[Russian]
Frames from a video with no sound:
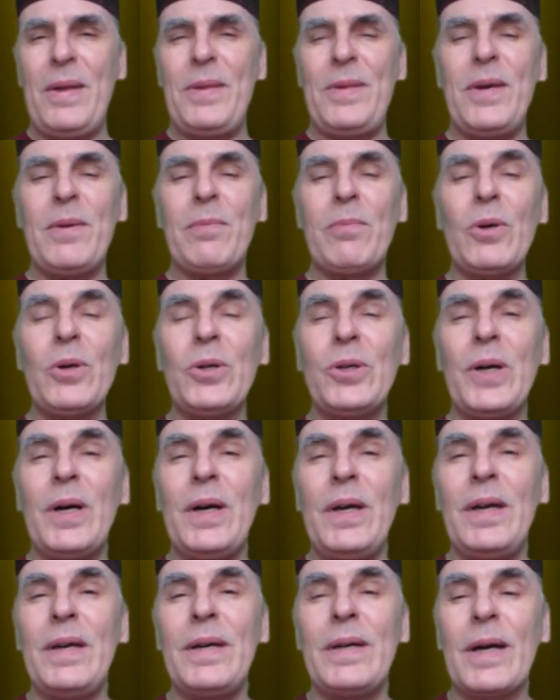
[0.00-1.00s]

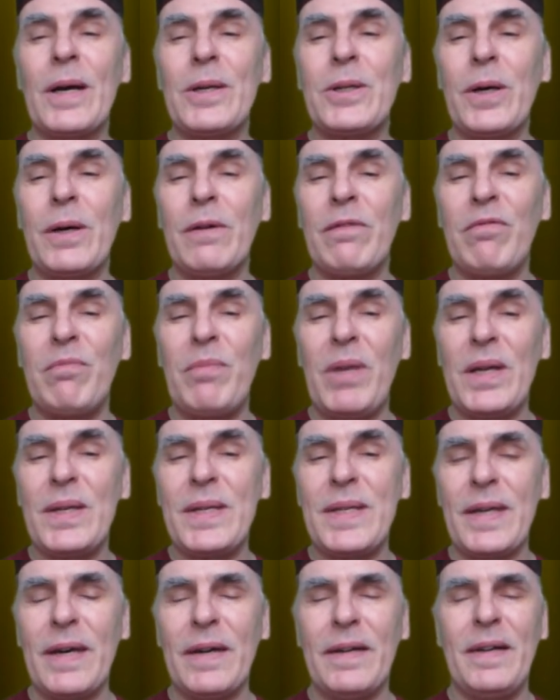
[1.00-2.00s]
Тимошка и Яшка
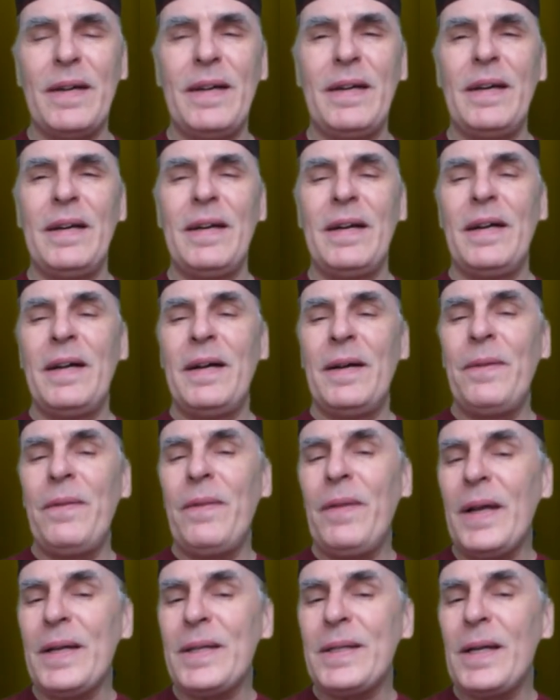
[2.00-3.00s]
вместе.
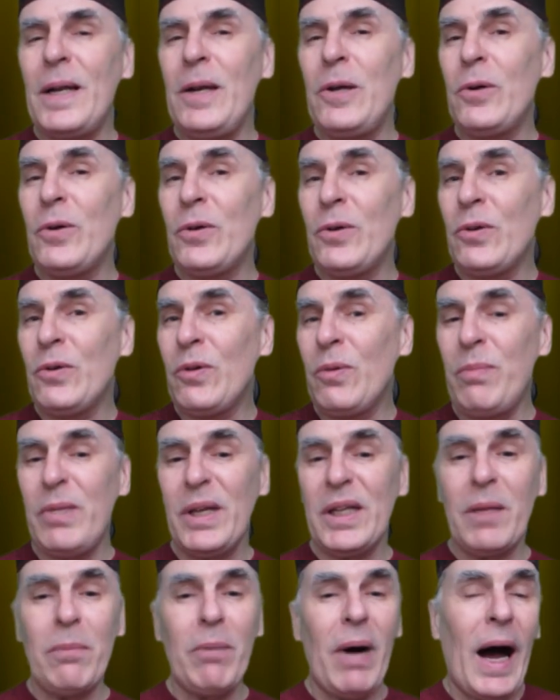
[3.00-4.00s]
Нас
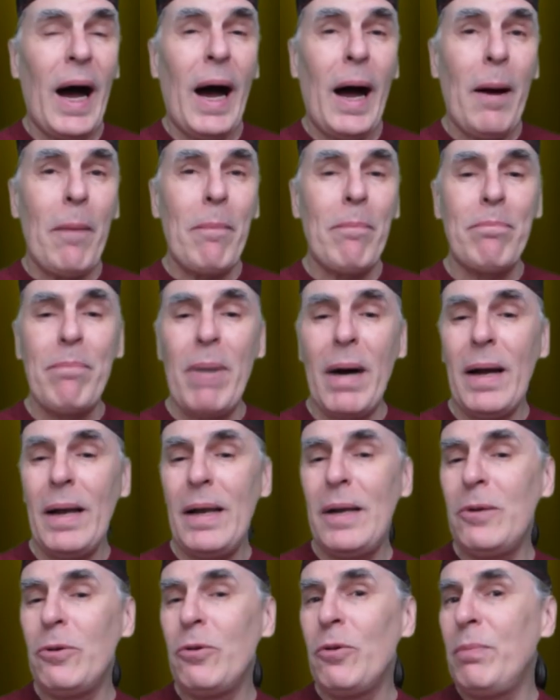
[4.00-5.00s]
любит баба,
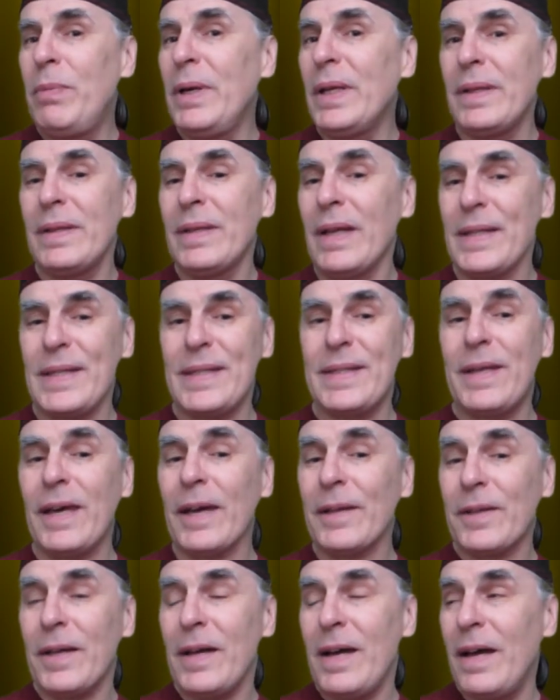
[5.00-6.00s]
любит нас
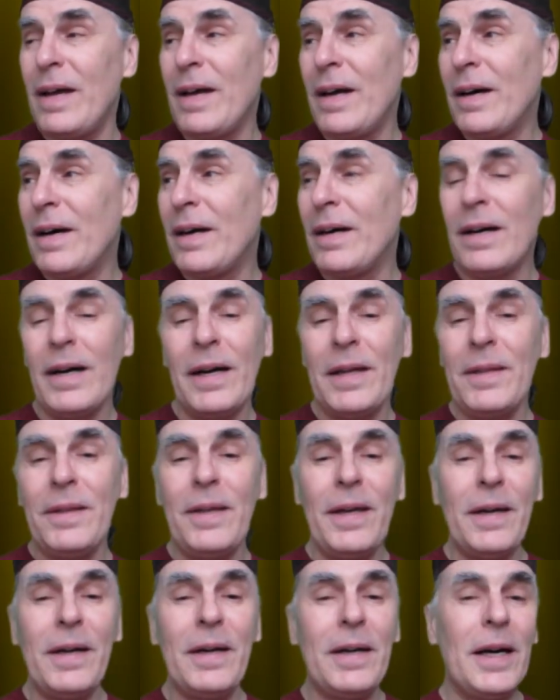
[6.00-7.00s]
дед.
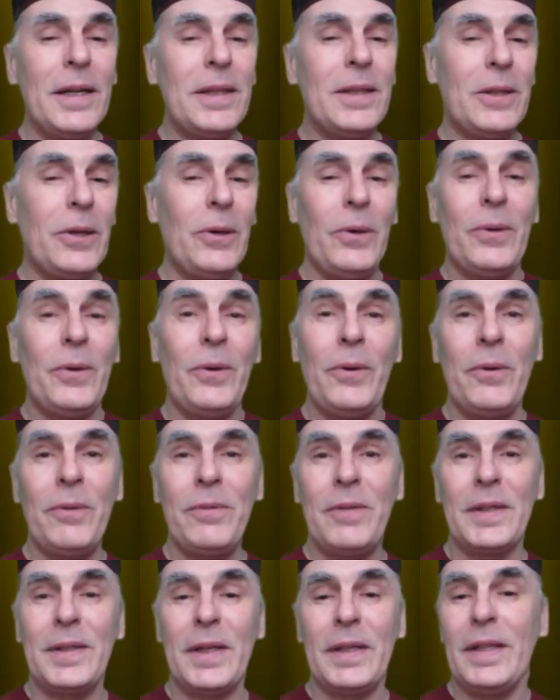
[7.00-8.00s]
Они
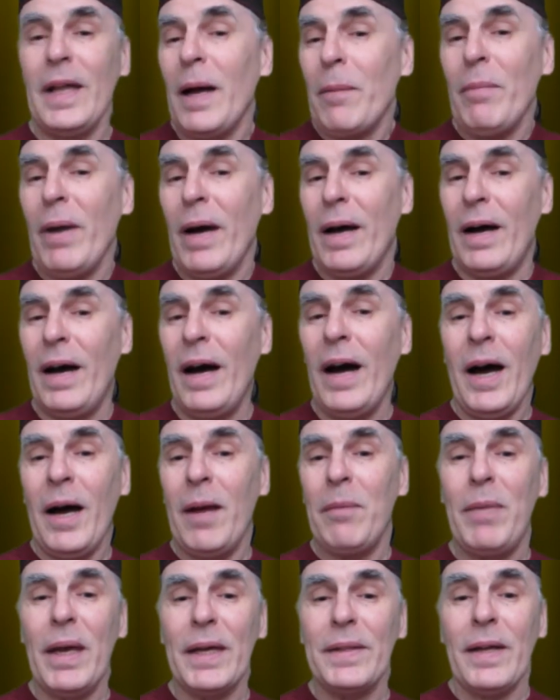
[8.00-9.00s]
готовят нам
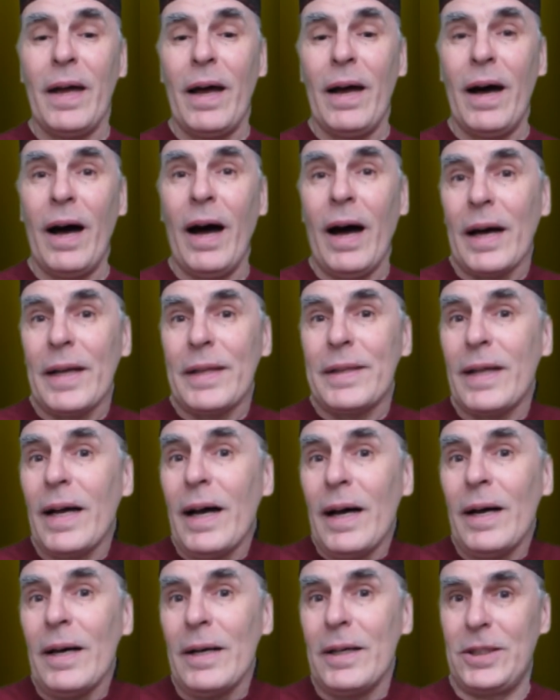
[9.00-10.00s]
обед, а
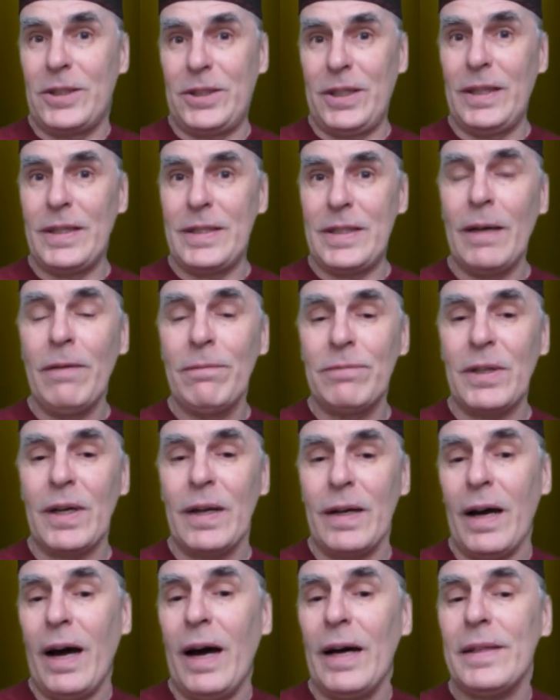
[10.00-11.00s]
также
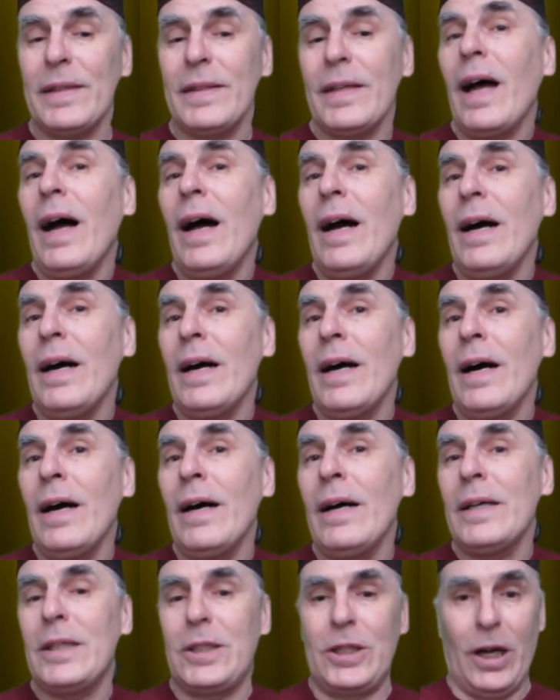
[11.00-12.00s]
завтрак, а
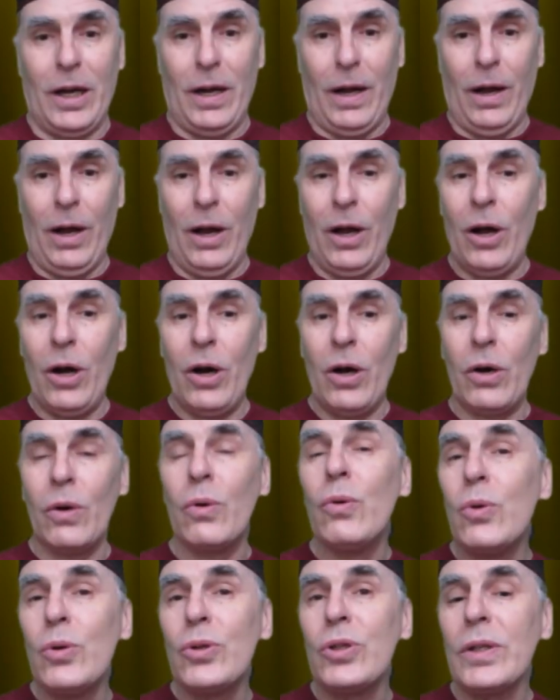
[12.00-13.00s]
также
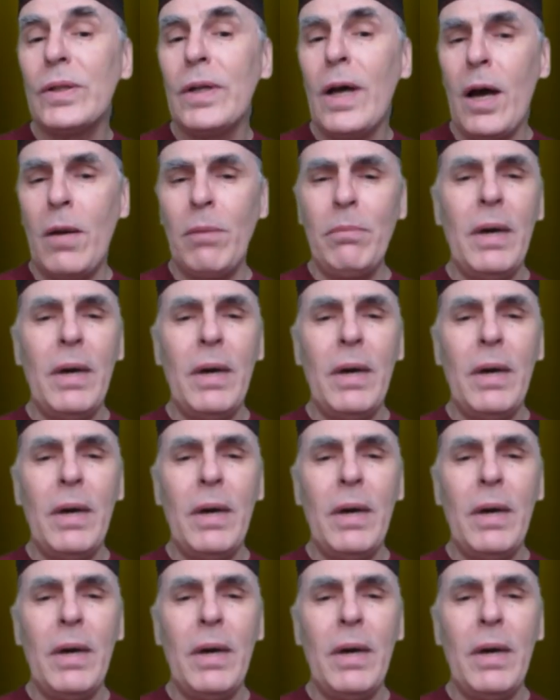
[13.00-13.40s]
ужин.